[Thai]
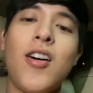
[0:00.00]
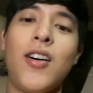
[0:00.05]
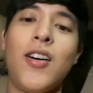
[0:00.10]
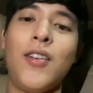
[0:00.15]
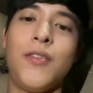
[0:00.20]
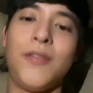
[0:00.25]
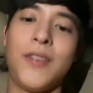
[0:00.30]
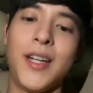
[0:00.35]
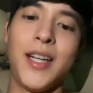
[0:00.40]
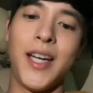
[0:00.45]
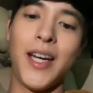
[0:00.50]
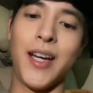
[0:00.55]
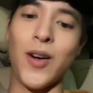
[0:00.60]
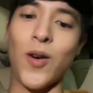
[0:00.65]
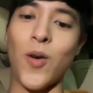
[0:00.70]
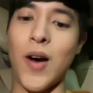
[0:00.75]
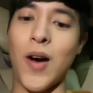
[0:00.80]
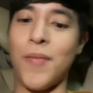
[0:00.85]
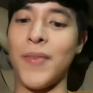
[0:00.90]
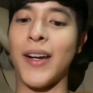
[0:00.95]
ก็วัน
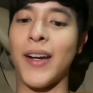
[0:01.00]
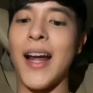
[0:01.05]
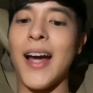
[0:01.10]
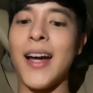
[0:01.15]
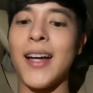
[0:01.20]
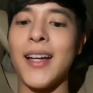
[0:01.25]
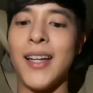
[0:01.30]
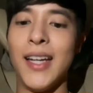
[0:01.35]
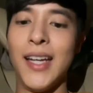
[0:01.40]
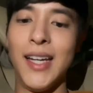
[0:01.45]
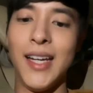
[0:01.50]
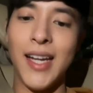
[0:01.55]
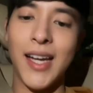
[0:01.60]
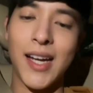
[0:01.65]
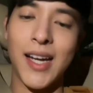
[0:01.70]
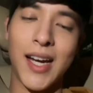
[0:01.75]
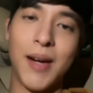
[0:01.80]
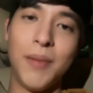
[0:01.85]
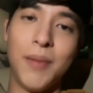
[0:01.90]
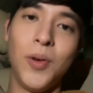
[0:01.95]
แห่งความรักนี้
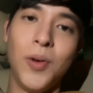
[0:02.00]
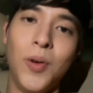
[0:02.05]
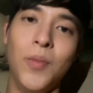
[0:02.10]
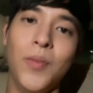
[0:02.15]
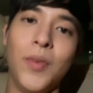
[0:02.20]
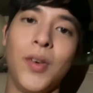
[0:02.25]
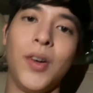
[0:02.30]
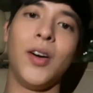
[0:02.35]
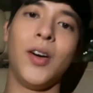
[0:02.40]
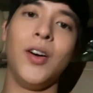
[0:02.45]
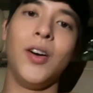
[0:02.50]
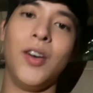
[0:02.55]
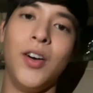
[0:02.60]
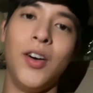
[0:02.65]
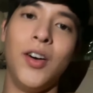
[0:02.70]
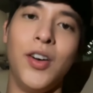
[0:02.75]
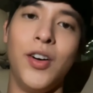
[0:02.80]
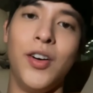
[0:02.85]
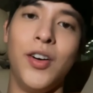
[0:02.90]
นะครับผมก็